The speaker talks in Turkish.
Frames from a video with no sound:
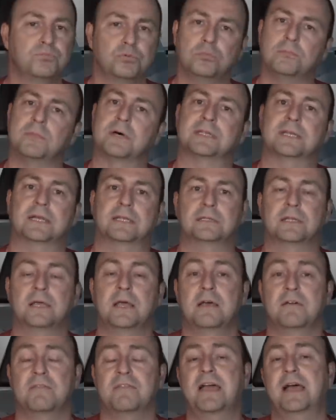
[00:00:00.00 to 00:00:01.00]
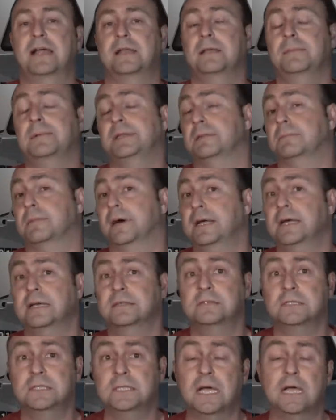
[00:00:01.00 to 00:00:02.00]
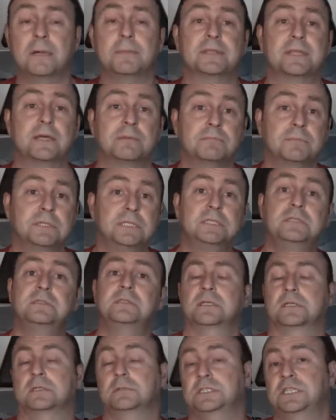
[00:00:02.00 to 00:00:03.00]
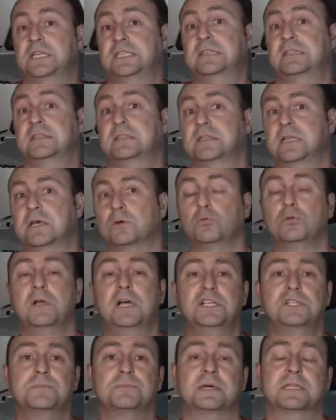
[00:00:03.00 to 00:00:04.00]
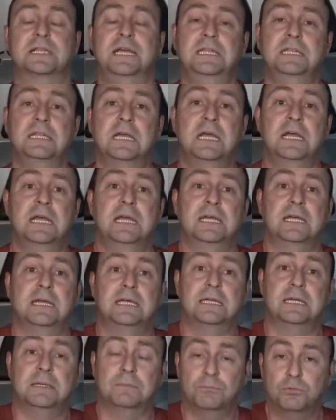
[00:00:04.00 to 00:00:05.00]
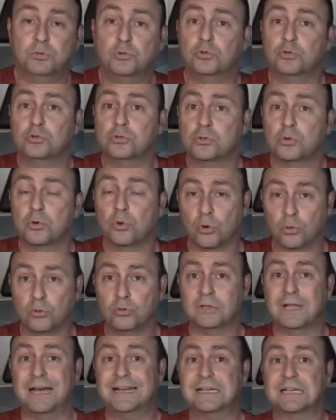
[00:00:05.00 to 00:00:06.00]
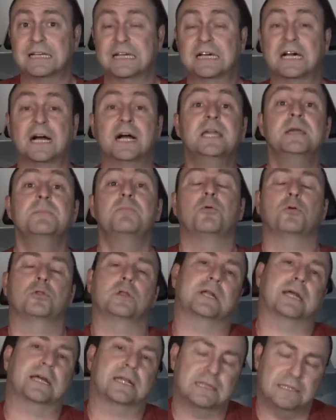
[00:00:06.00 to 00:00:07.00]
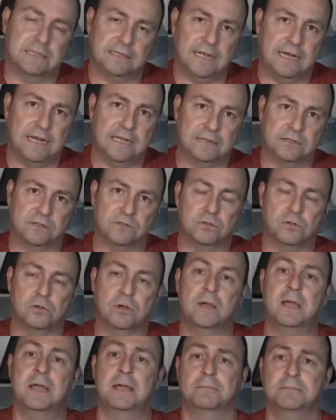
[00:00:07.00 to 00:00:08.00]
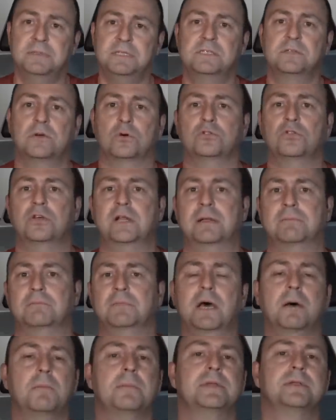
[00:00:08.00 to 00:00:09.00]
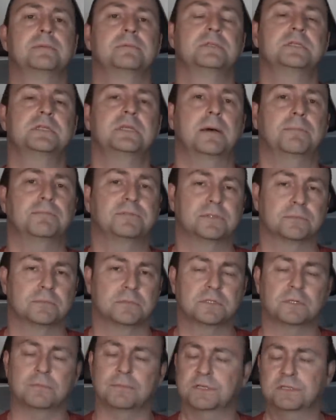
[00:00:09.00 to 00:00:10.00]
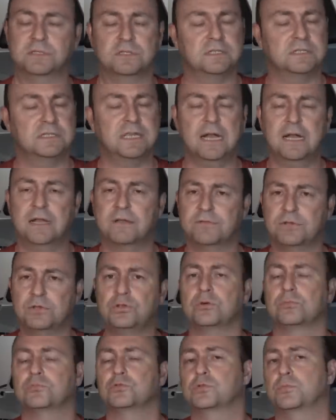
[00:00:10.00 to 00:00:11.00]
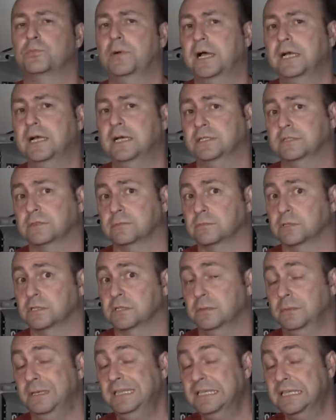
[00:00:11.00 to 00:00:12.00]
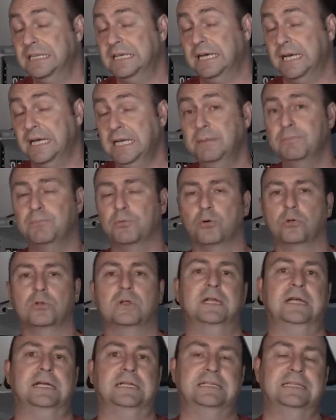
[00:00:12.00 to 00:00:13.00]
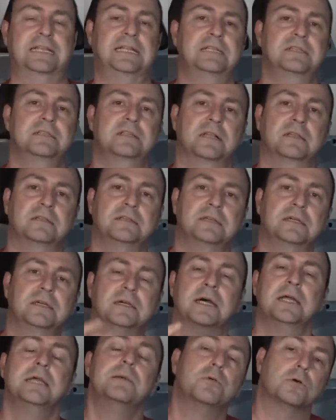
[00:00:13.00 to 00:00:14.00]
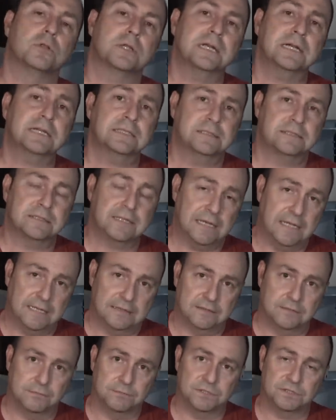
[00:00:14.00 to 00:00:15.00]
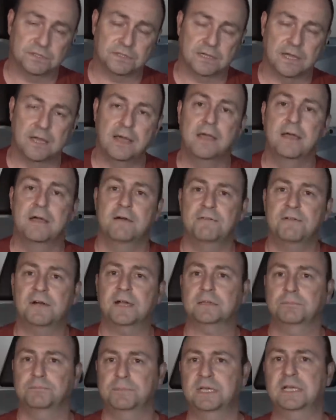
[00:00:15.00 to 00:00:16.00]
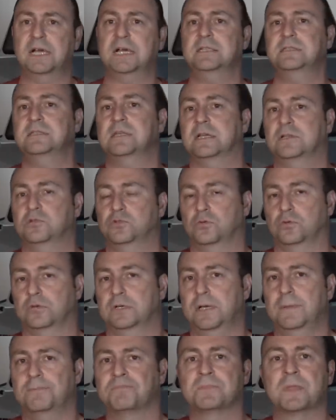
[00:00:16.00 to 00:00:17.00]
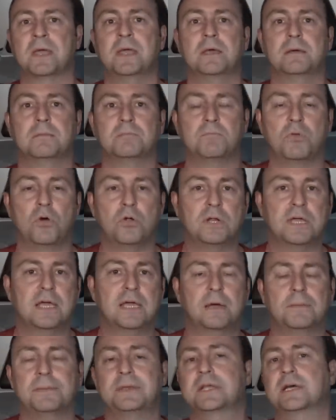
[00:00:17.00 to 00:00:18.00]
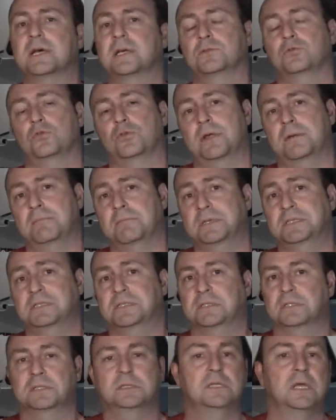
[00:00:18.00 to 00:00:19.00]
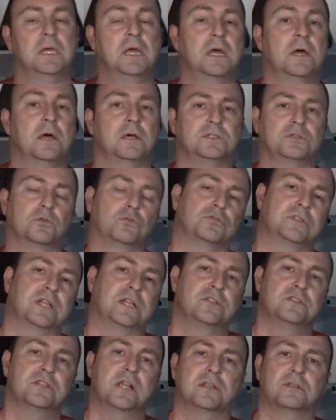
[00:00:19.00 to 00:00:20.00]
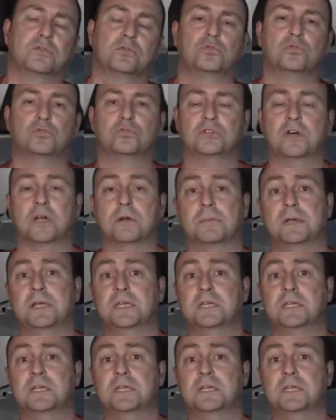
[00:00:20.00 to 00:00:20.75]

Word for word: bulmadan veya ne bileyim hayatını kaybeden bir insanın cesedine ulaşmadan e, bu tür konular kayıp olarak nitelendiriliyor. Biz de o dönemde haberimizi yaptığımız zaman, sizlerle videomuzu paylaştığımız zaman kayıp olarak, denizaltıyı kayıp olarak nitelendirmiştik. Fakat birkaç saat sonra bölgeye Amerikan donanmasının işte o denizaltı kurtarma